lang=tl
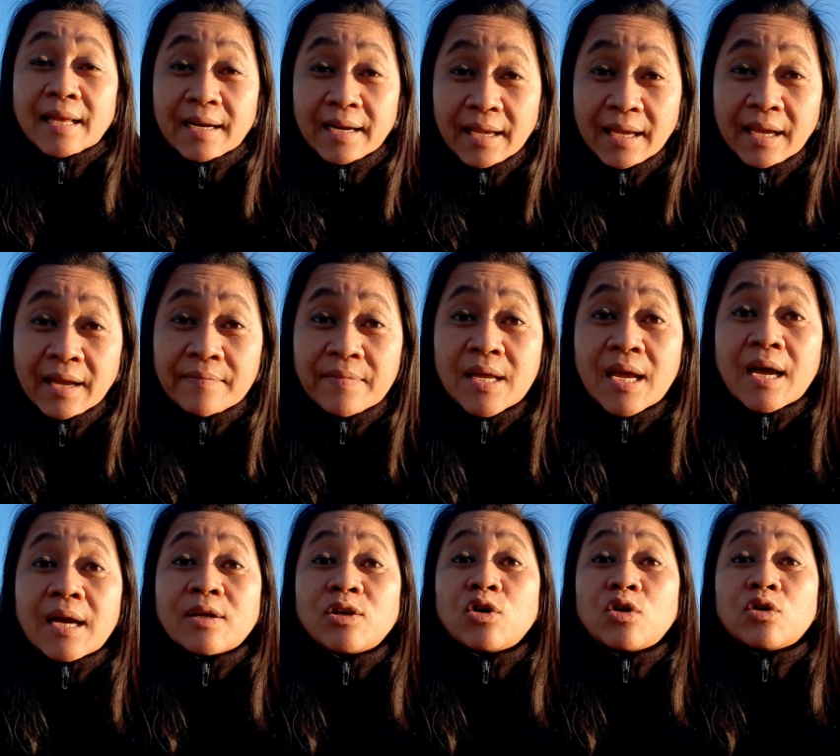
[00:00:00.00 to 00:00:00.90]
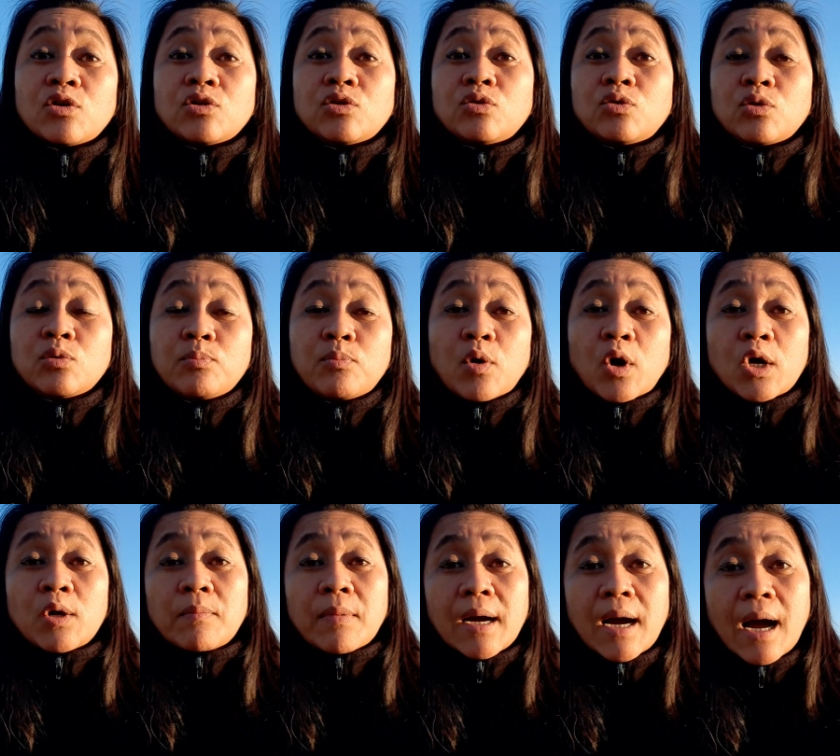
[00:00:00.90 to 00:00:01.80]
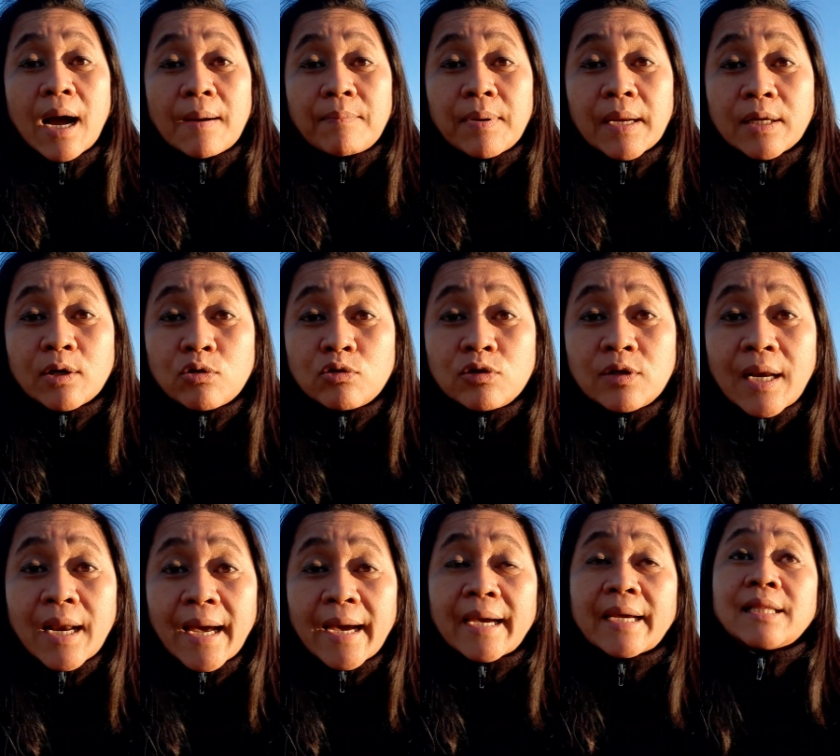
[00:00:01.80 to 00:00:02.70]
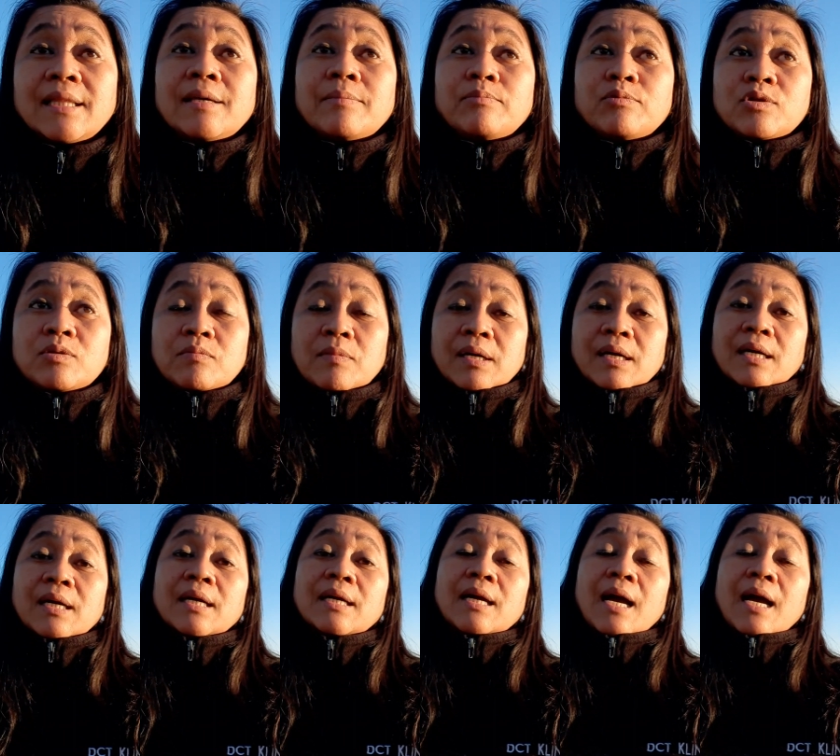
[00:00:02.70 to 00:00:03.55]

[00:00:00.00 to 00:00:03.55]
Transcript: eh, Yon, doon po kayo mag-apply online tapos mag